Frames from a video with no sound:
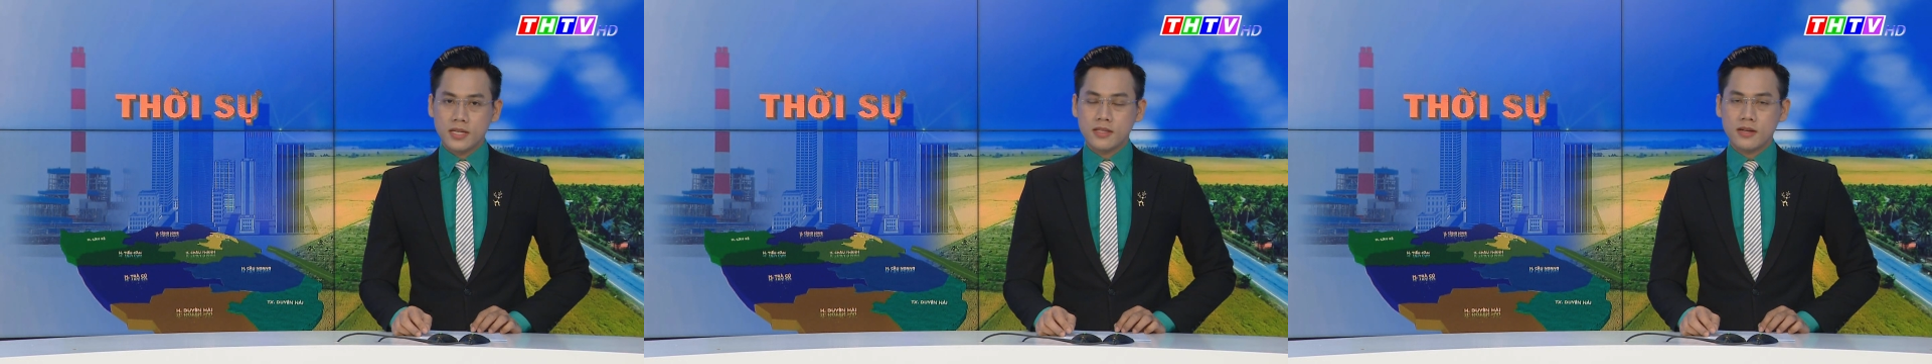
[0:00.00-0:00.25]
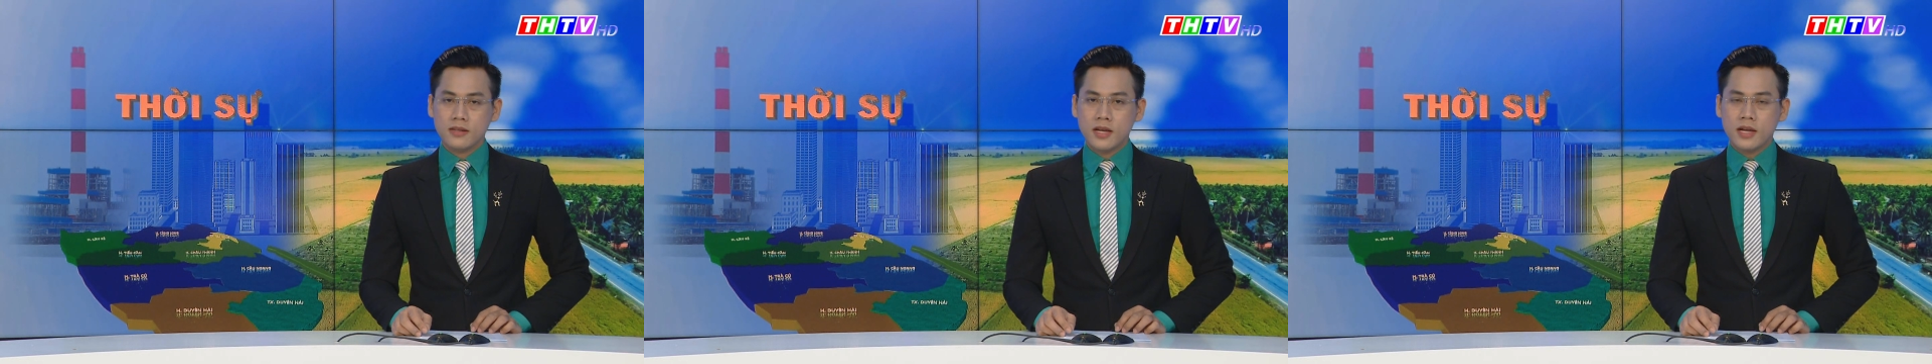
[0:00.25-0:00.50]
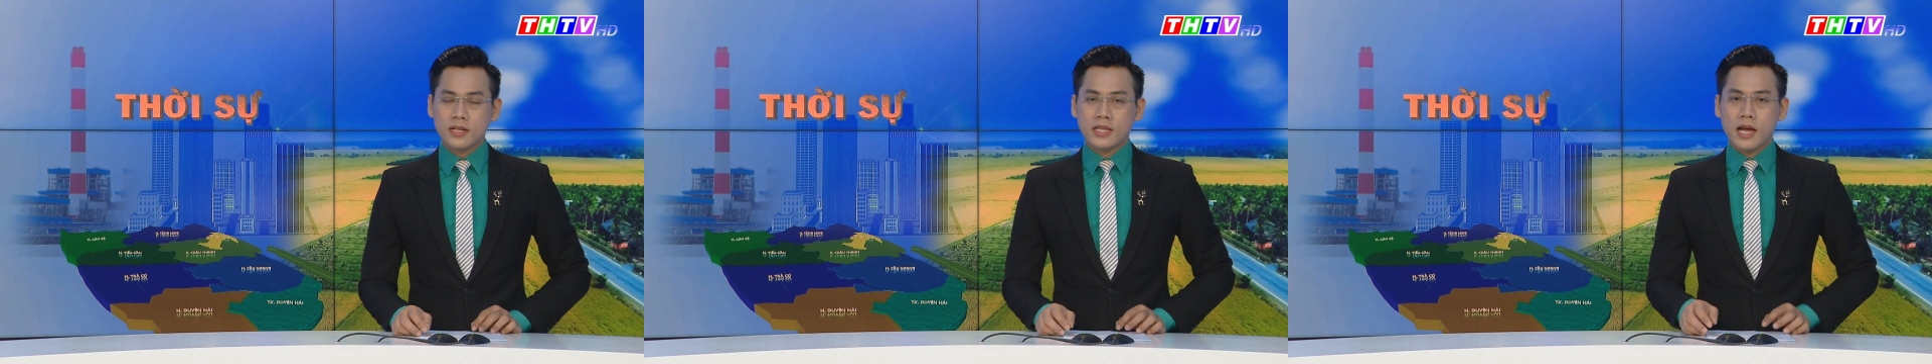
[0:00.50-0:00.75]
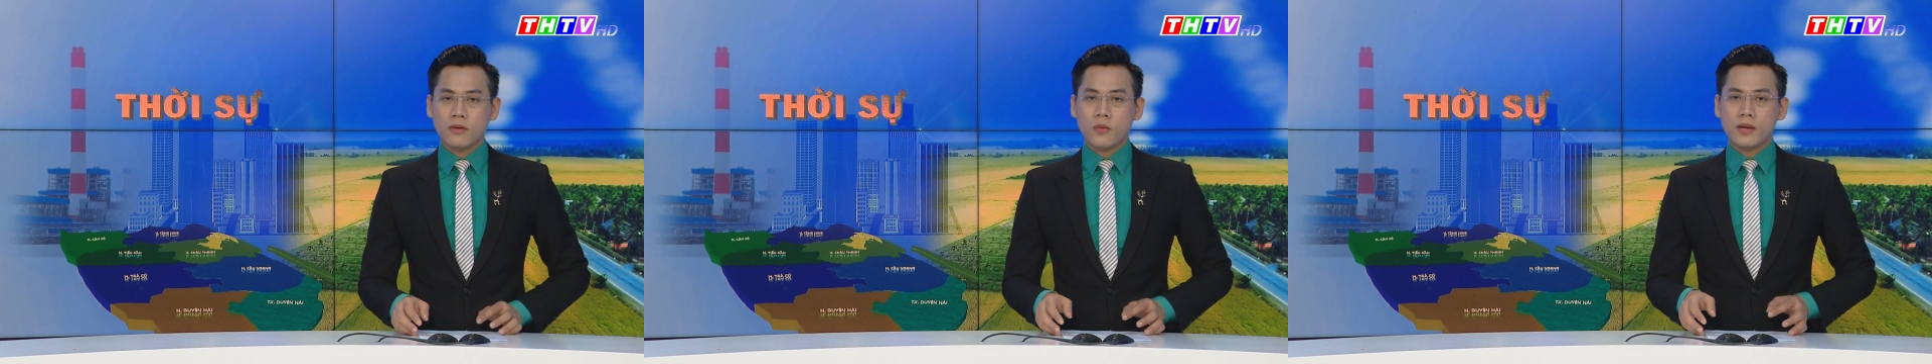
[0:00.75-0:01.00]
viên chức
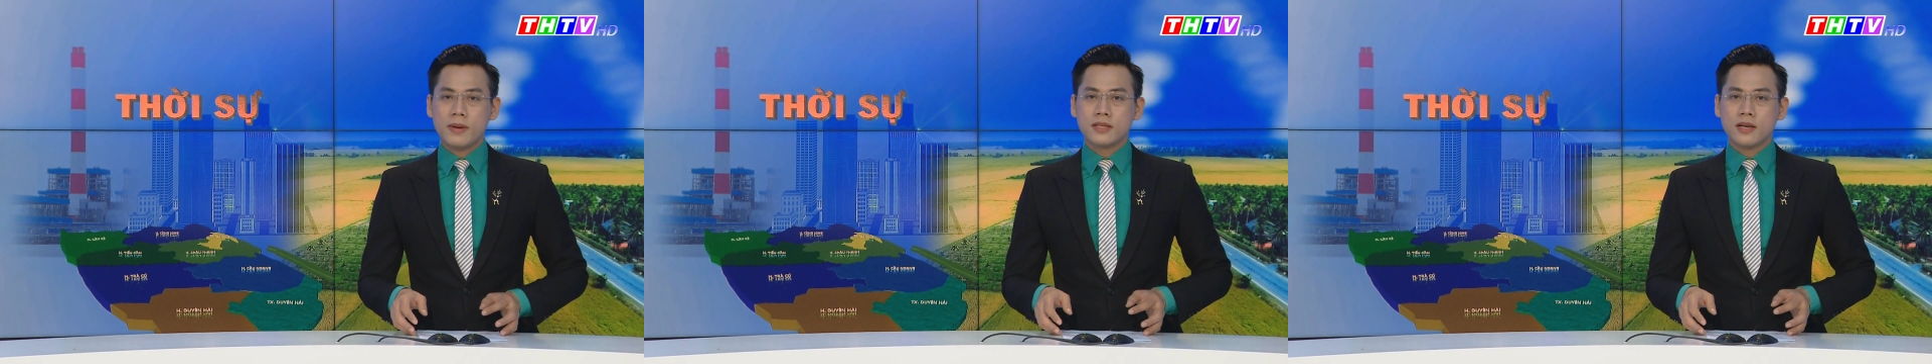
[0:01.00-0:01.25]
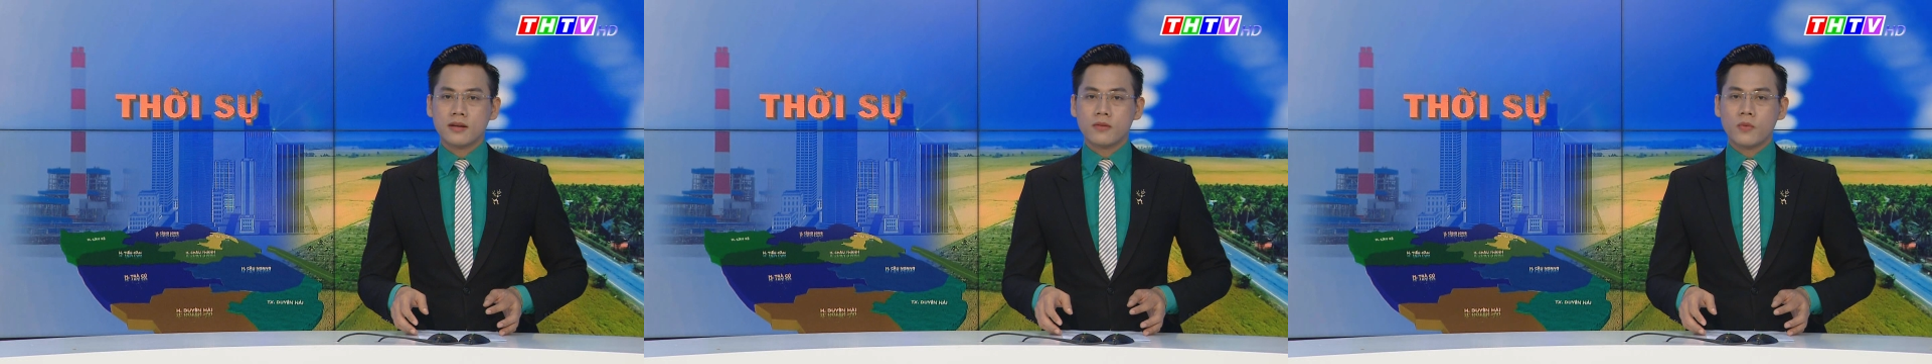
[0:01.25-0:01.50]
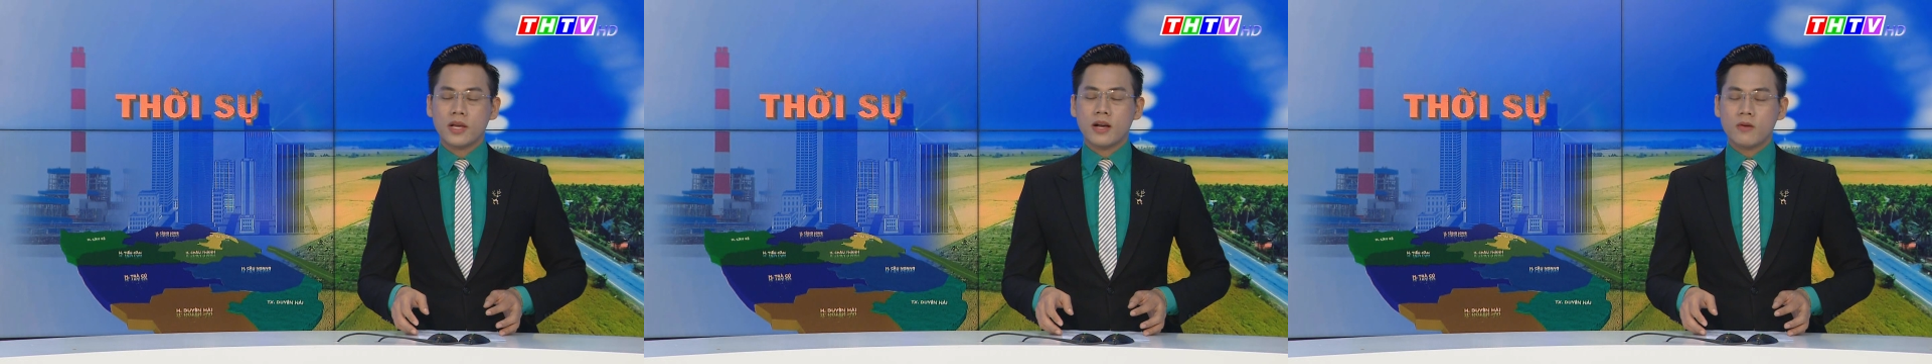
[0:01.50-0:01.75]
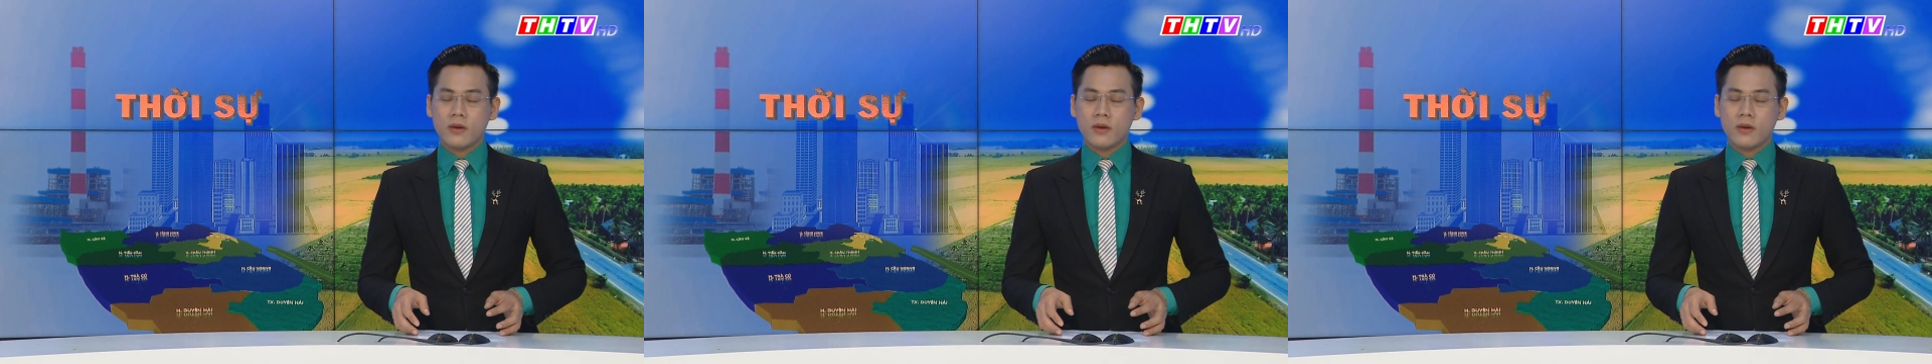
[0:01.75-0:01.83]
tại Ủy ban nhân dân huyện Cầu